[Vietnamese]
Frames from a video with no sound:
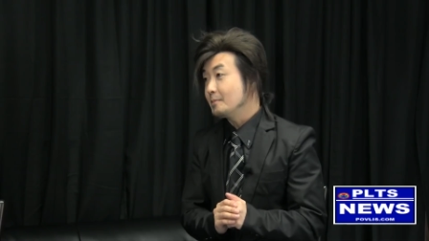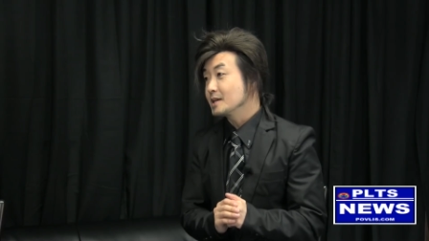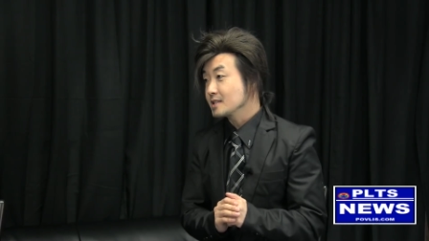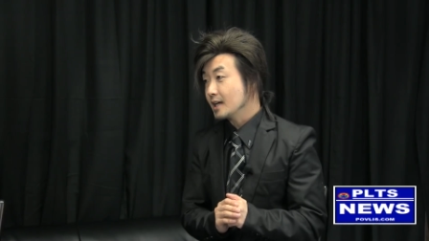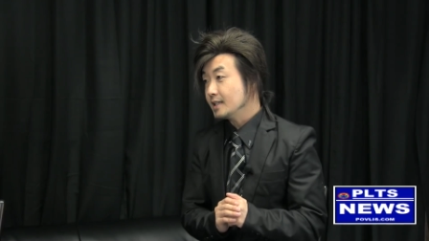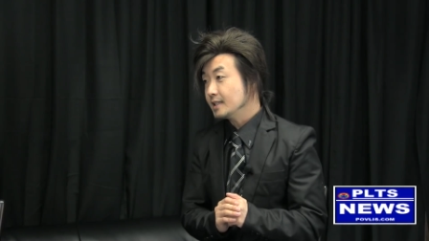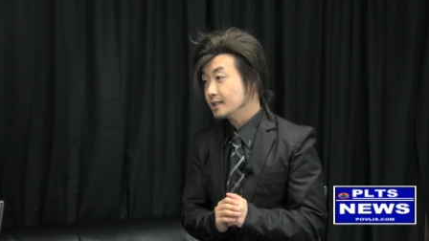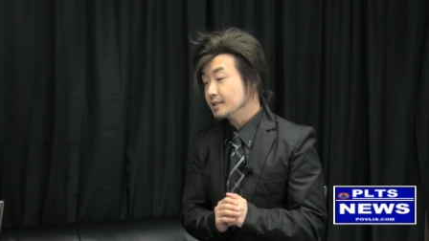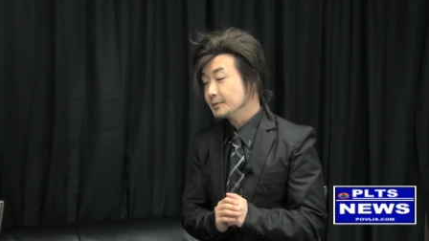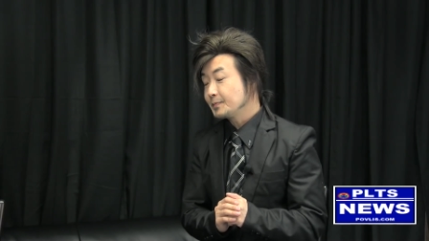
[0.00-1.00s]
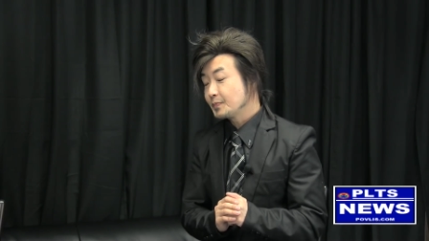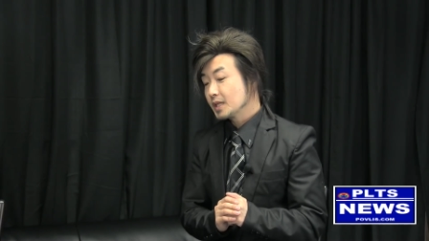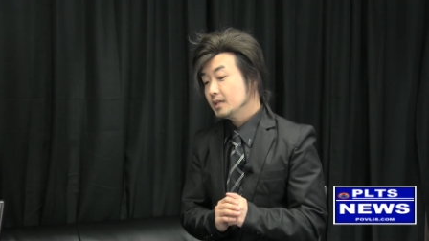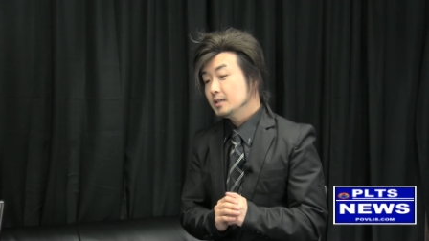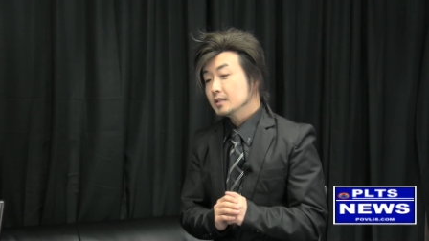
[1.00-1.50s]
mà xa lên tới
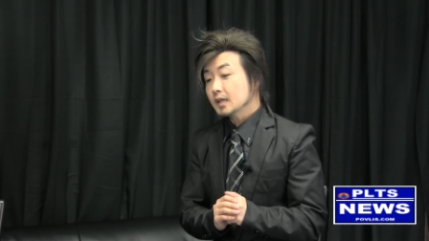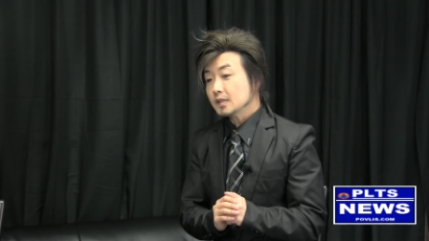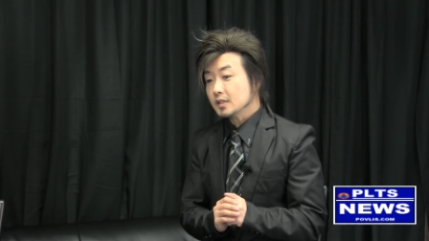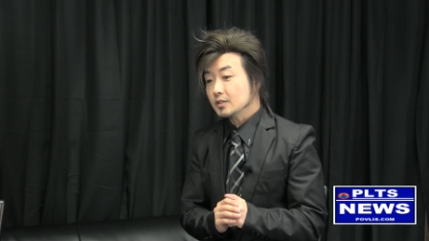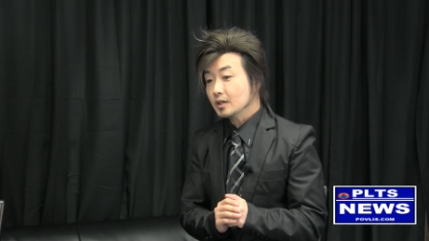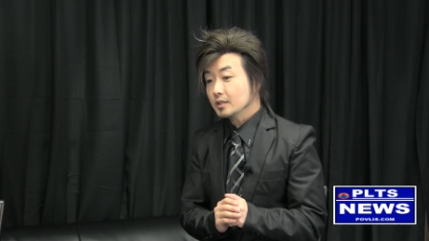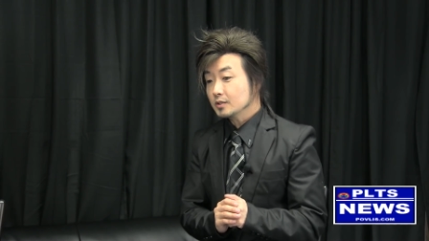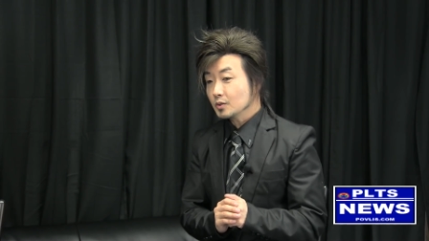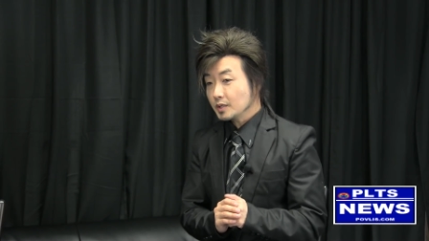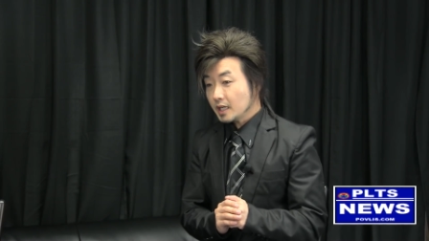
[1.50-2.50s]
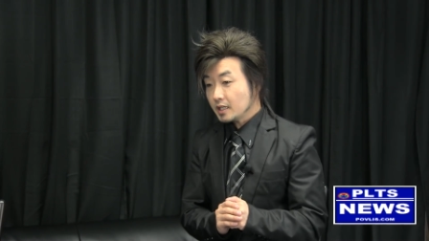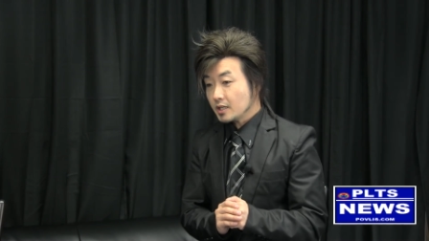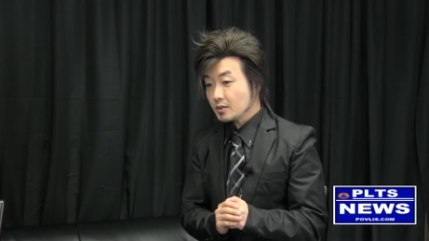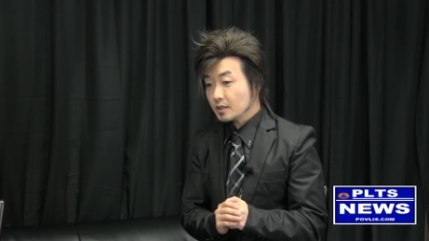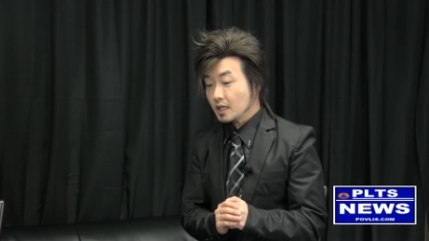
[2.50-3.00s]
ta chỉ nhớ tu để
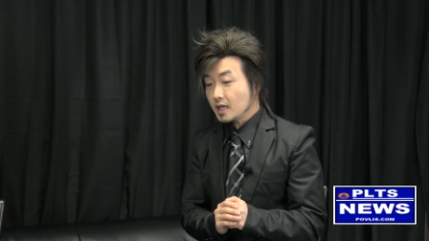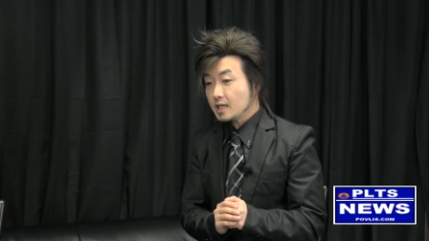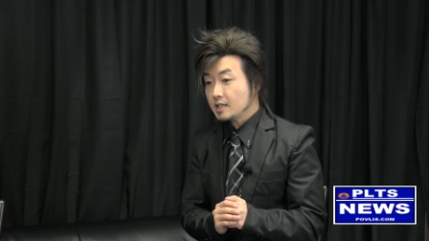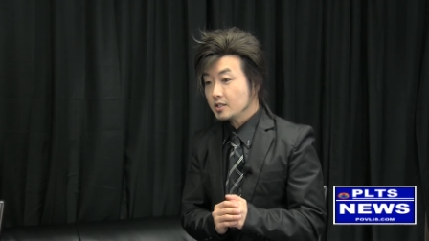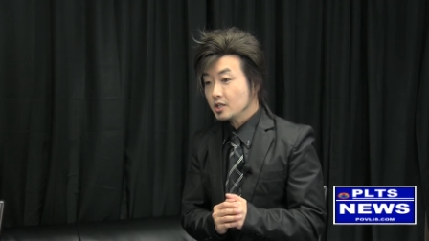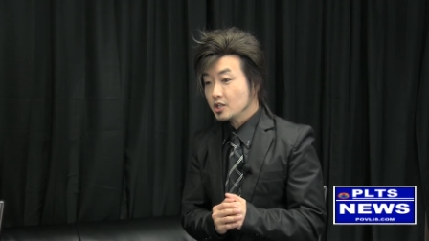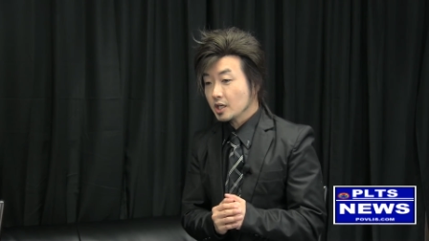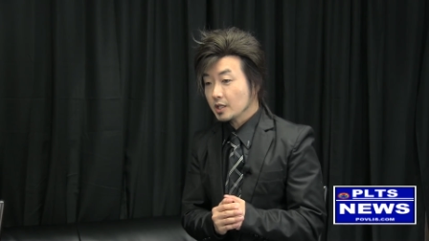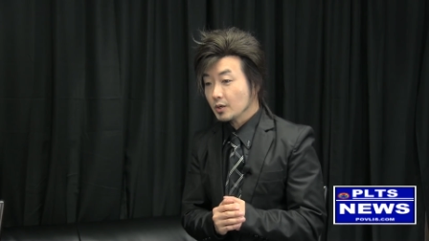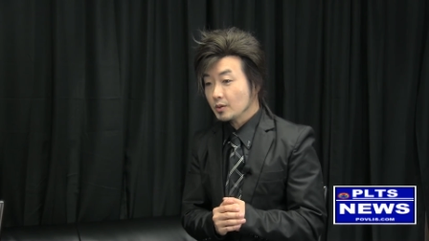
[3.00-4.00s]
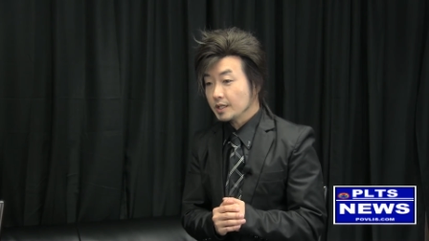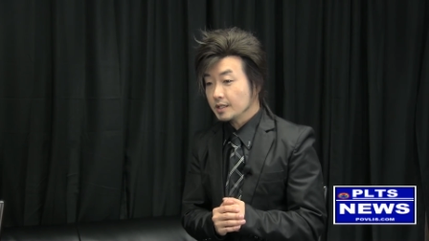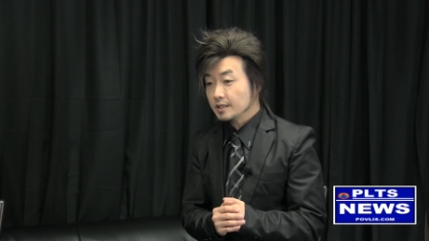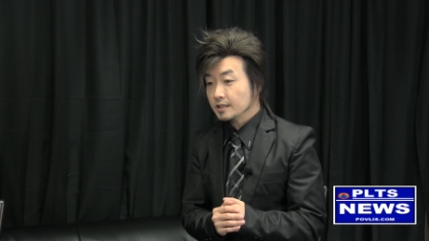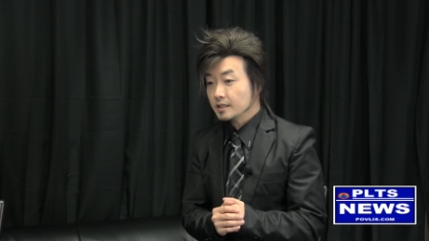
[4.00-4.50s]
kiện chuẩn tỷ là nhớ ý sáng tu liền
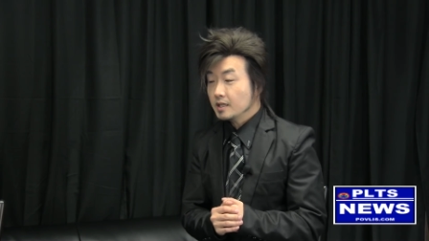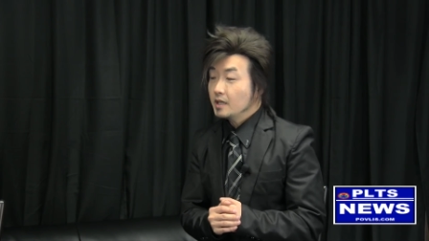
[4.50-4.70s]
nọ